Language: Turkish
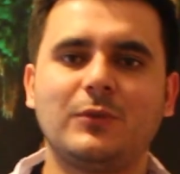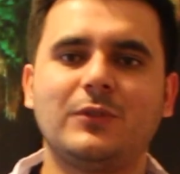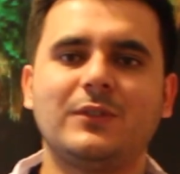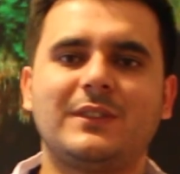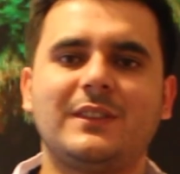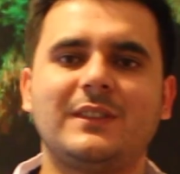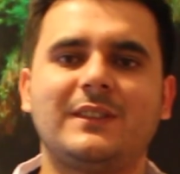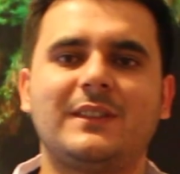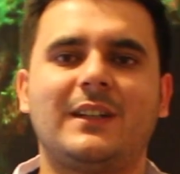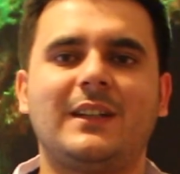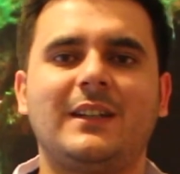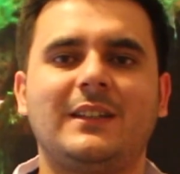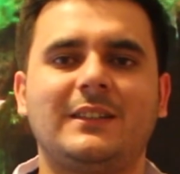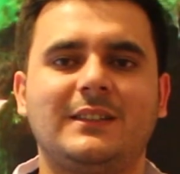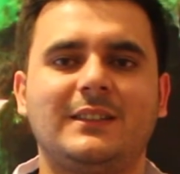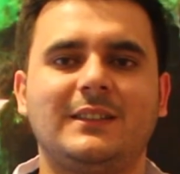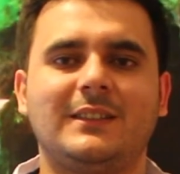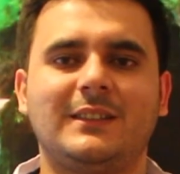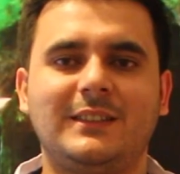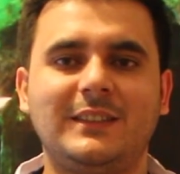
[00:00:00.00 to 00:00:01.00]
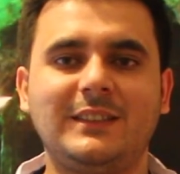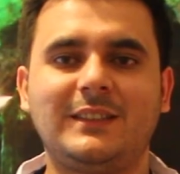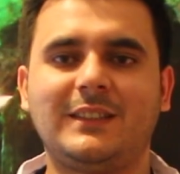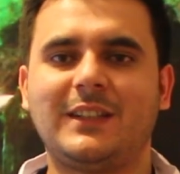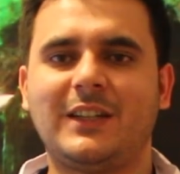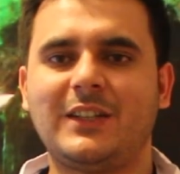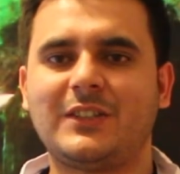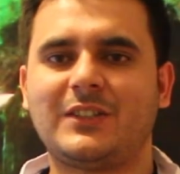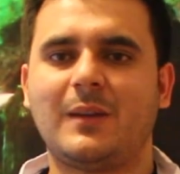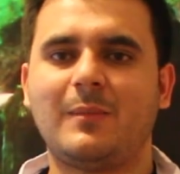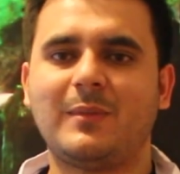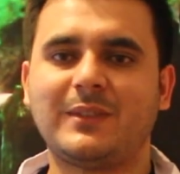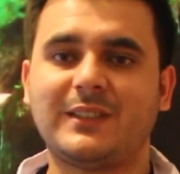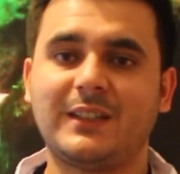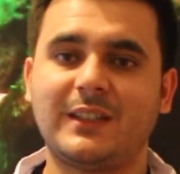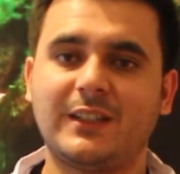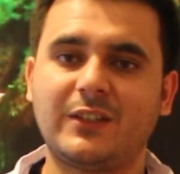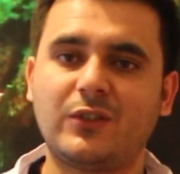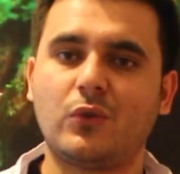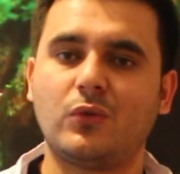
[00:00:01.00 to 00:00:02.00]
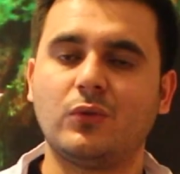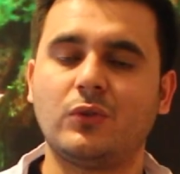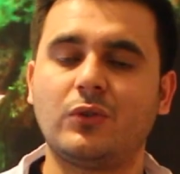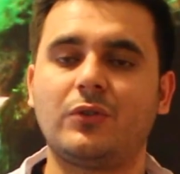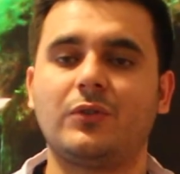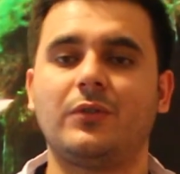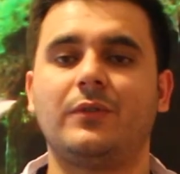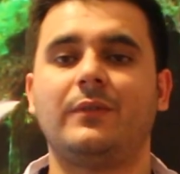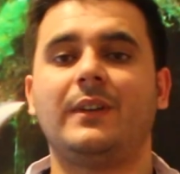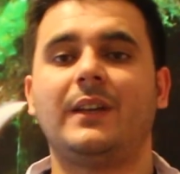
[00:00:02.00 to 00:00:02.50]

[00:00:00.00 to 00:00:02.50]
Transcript: Bugün sizlere e, diz kireçlenmesi neden olur